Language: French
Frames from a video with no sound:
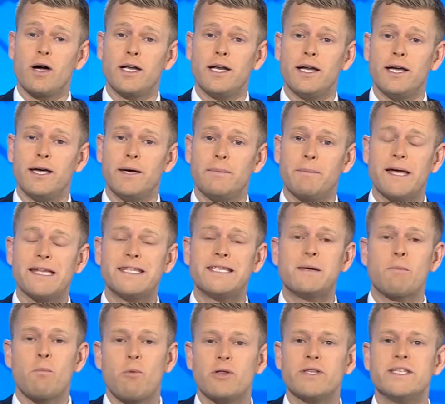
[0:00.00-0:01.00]
Il est
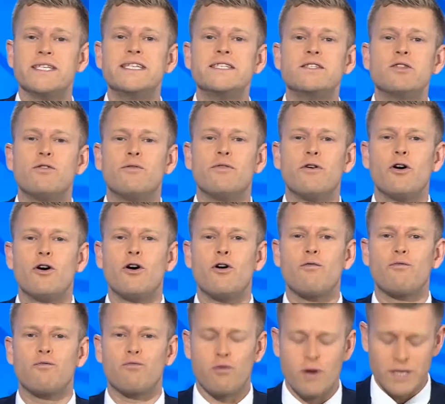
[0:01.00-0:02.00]
pratiquement
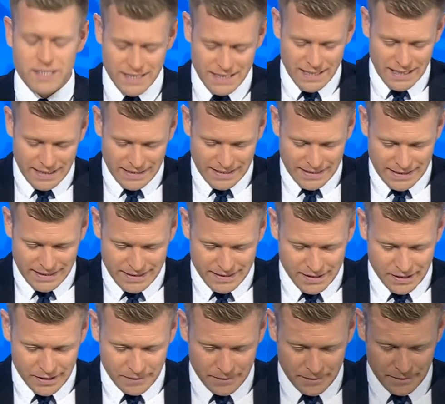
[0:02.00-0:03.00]
19h. Voici les
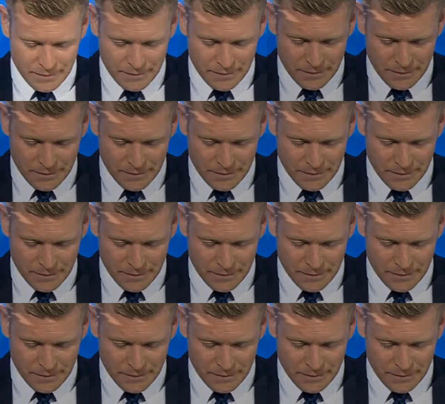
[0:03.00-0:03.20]
titres.